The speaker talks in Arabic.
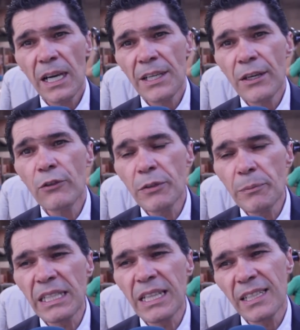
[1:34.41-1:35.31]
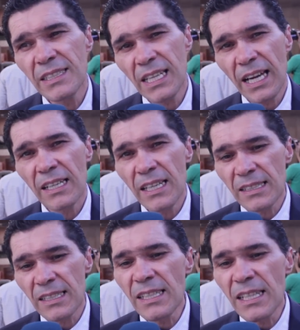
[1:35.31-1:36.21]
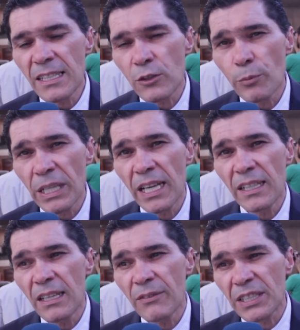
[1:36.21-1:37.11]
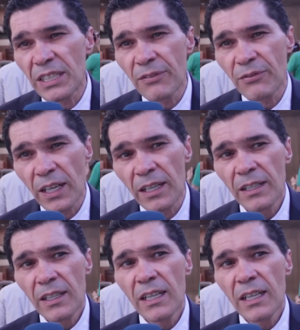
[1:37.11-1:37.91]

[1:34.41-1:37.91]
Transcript: انه في مثل هذه الحالات لدينا زملاء لا في الضفه